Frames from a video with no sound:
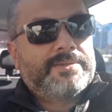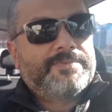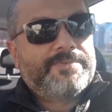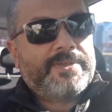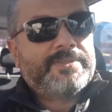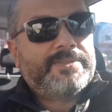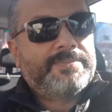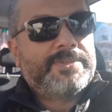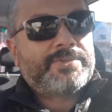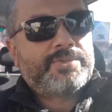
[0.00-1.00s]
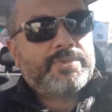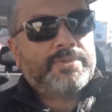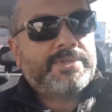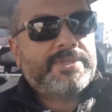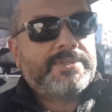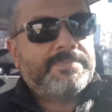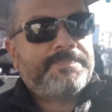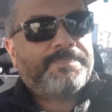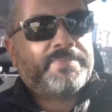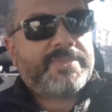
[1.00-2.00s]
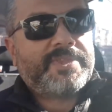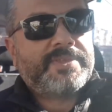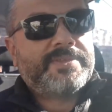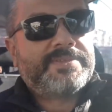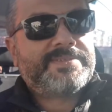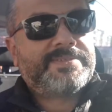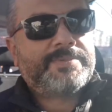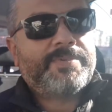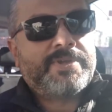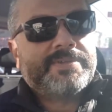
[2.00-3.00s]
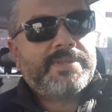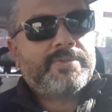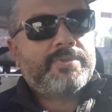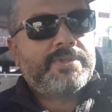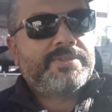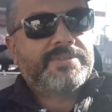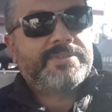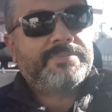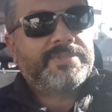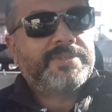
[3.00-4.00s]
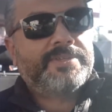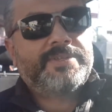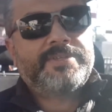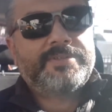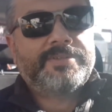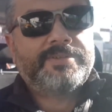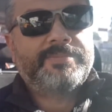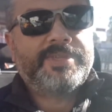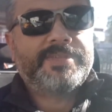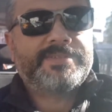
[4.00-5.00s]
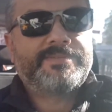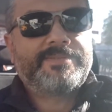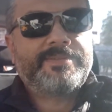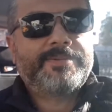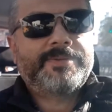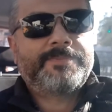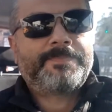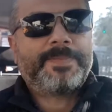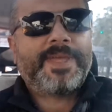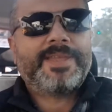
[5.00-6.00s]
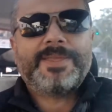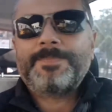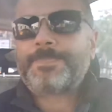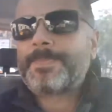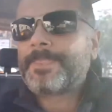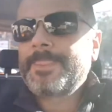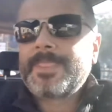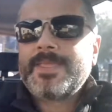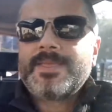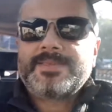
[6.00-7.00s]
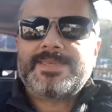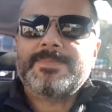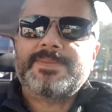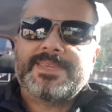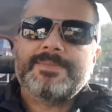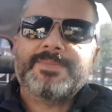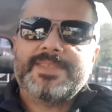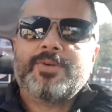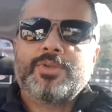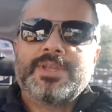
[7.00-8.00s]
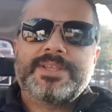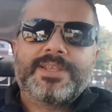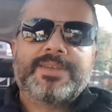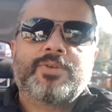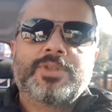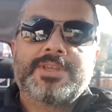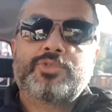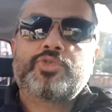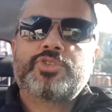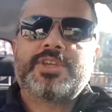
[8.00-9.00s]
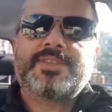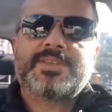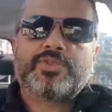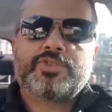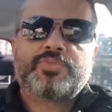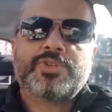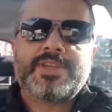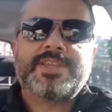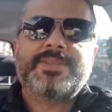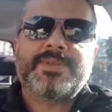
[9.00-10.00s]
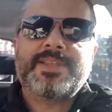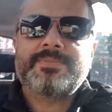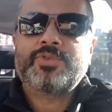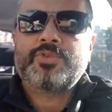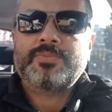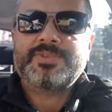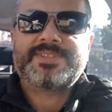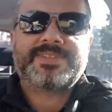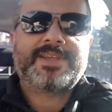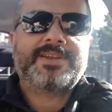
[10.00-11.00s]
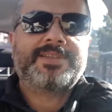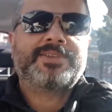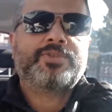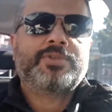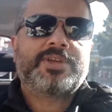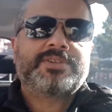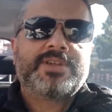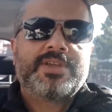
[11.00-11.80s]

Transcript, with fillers: efendime söyleyeyim e, Sırp anneli olan kimdi? Yıldırım Beyazıt değil mi? Yani kim kimdi olayını olayı Türkiye'de zor. Buna girmeyelim diyorum. Israrla giriyorlar.